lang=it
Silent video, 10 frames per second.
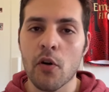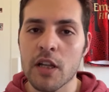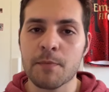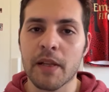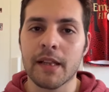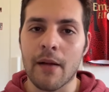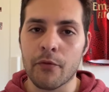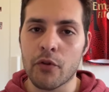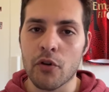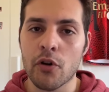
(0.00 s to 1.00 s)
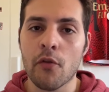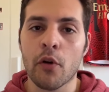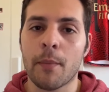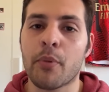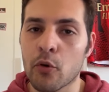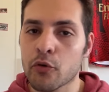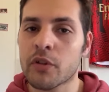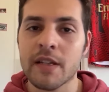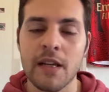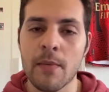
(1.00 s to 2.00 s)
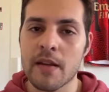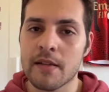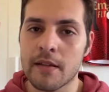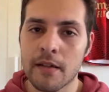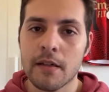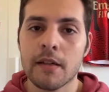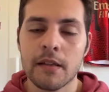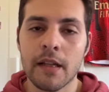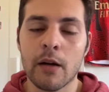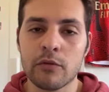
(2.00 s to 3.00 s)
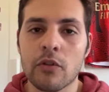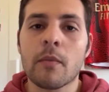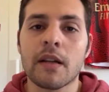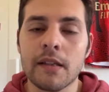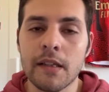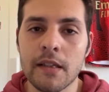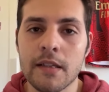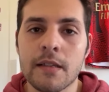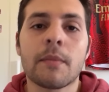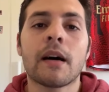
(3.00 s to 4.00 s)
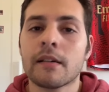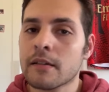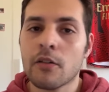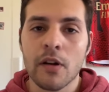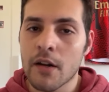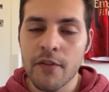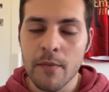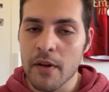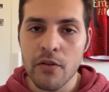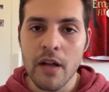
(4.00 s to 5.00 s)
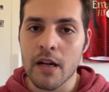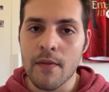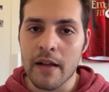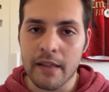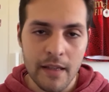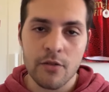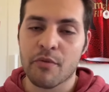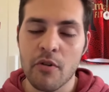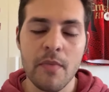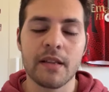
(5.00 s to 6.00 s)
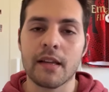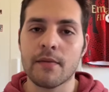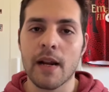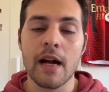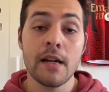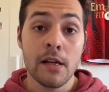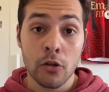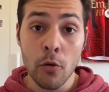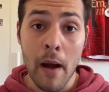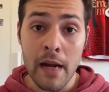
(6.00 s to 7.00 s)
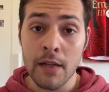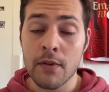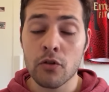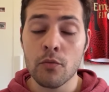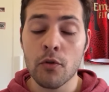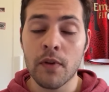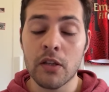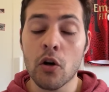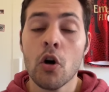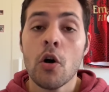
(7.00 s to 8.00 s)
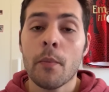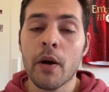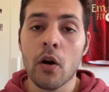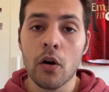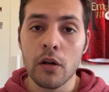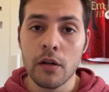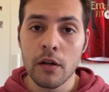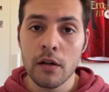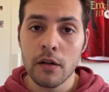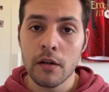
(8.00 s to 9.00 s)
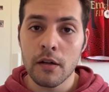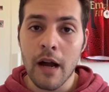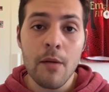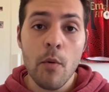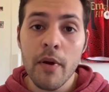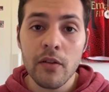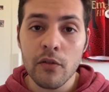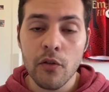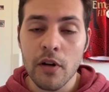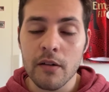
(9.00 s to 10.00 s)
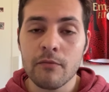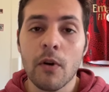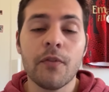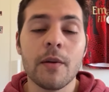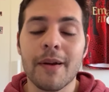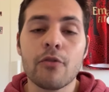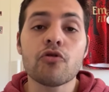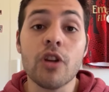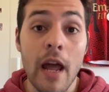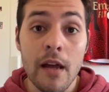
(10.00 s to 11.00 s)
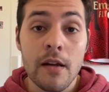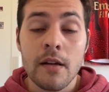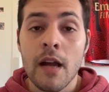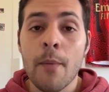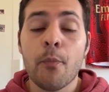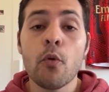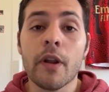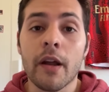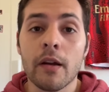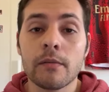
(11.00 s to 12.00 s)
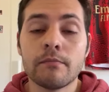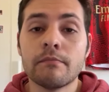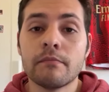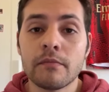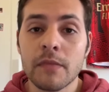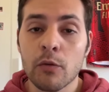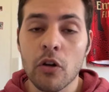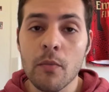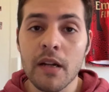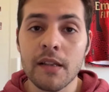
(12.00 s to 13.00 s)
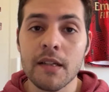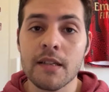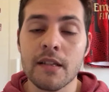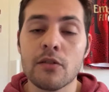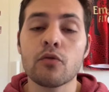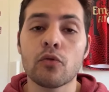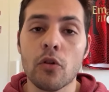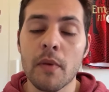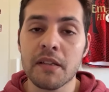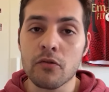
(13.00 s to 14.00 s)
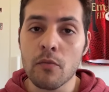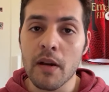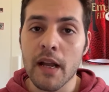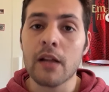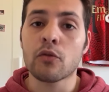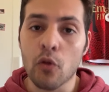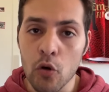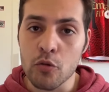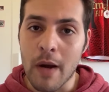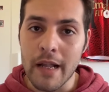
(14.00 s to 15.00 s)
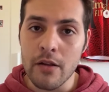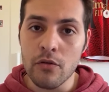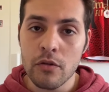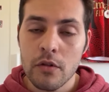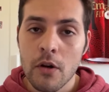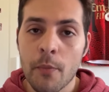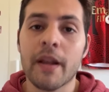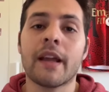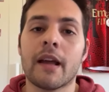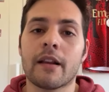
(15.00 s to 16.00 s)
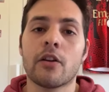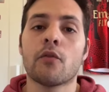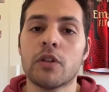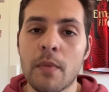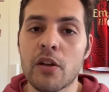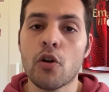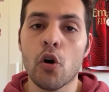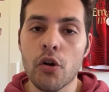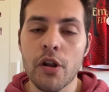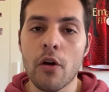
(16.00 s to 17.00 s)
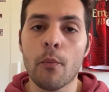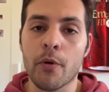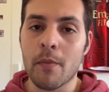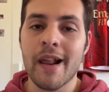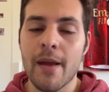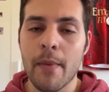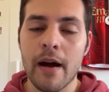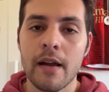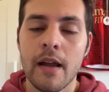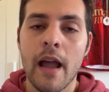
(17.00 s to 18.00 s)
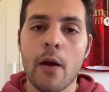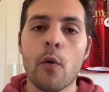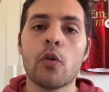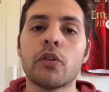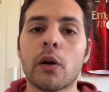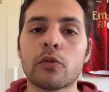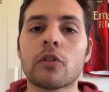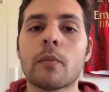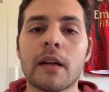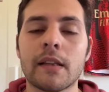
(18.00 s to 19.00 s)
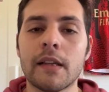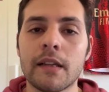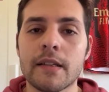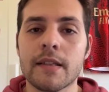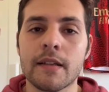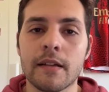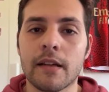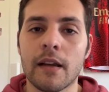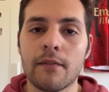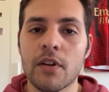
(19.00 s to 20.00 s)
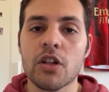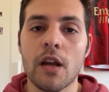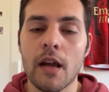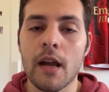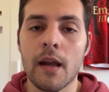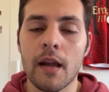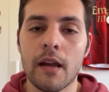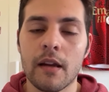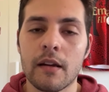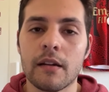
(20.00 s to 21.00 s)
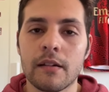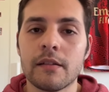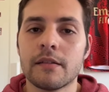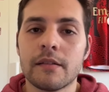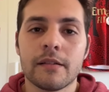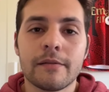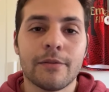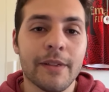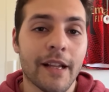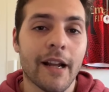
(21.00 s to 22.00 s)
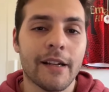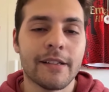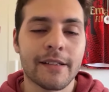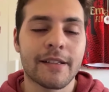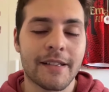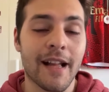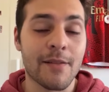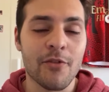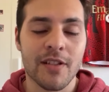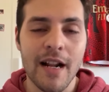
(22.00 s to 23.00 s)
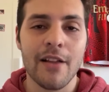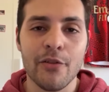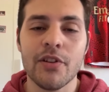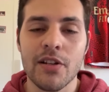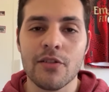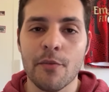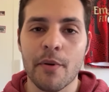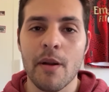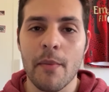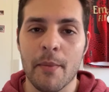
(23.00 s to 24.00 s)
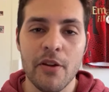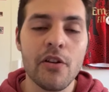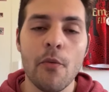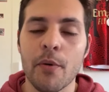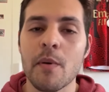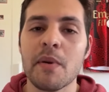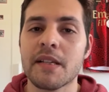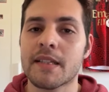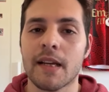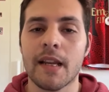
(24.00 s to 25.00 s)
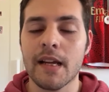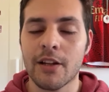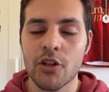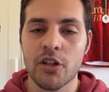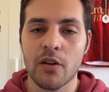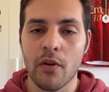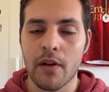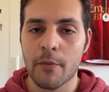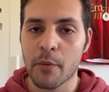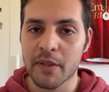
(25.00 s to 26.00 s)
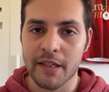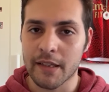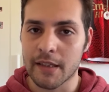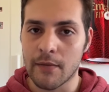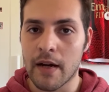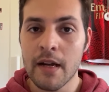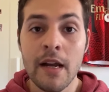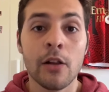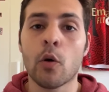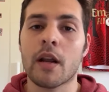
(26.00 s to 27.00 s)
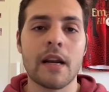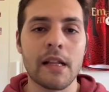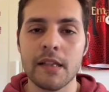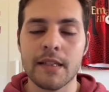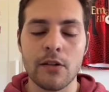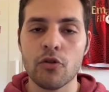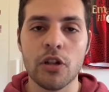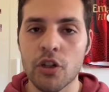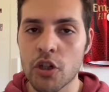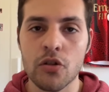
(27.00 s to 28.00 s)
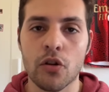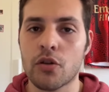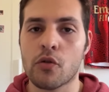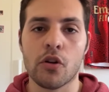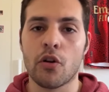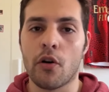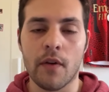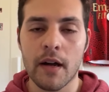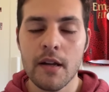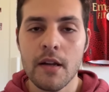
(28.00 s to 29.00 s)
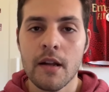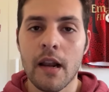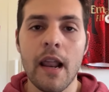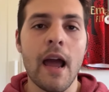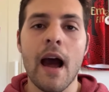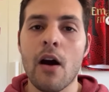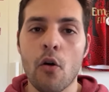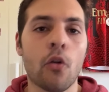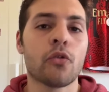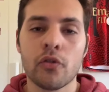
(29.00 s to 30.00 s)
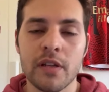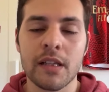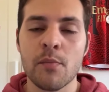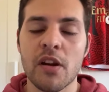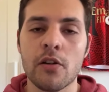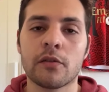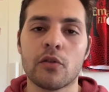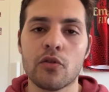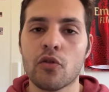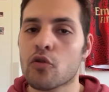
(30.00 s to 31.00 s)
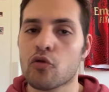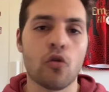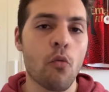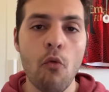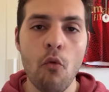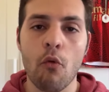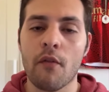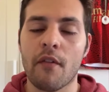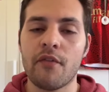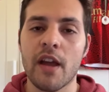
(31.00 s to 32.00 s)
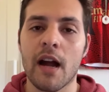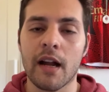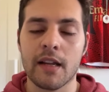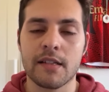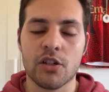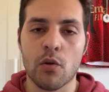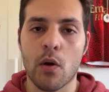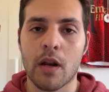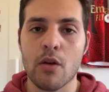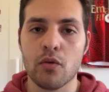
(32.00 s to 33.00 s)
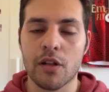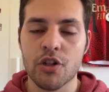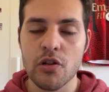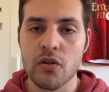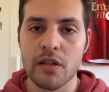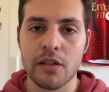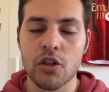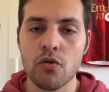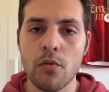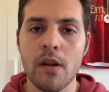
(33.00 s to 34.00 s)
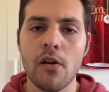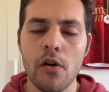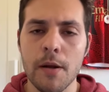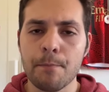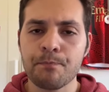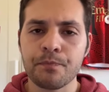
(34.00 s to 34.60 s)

ancora aspettando il rinnovo che è pronto da sei mesi di Lautaro Martinez, ma ancora la firma non è arrivata. Adesso probabilmente arriverà domani, visto il mio video, però eh, al momento ancora una firma non c'è. Eppure mh, mm, Lautaro Martinez nessuno lo mette sul mercato o sbaglio? Perché il rinnovo di Mignon è un problema e quello di Lautaro Martinez che invece è, come dire, sta dimostrando di essere un problema? Mignon è un problema senza che neanche ci sia una vera e propria trattativa. Teo e Hernandez hanno già deciso che non rinnova. Leao, nonostante abbia rinnovato l'anno scorso, comunque va via anche se c'è una clausola da 175 milioni.